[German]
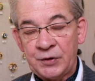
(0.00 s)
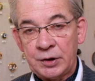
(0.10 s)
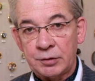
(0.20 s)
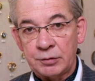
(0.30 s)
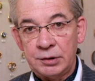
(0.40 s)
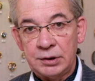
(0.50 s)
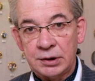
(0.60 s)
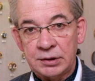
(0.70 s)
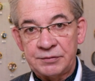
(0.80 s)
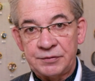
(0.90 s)

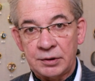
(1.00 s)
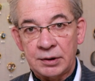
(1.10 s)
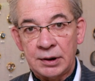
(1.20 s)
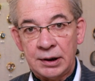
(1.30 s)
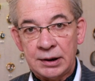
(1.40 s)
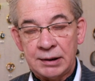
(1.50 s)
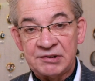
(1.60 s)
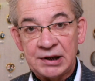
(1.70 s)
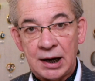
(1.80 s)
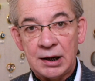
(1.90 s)
gegründet von
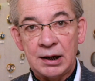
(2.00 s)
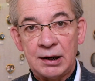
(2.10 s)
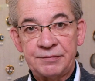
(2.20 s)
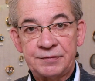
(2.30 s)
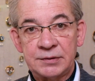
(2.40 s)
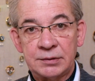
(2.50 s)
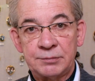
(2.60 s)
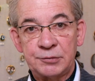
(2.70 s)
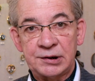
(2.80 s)
dem sagenhaften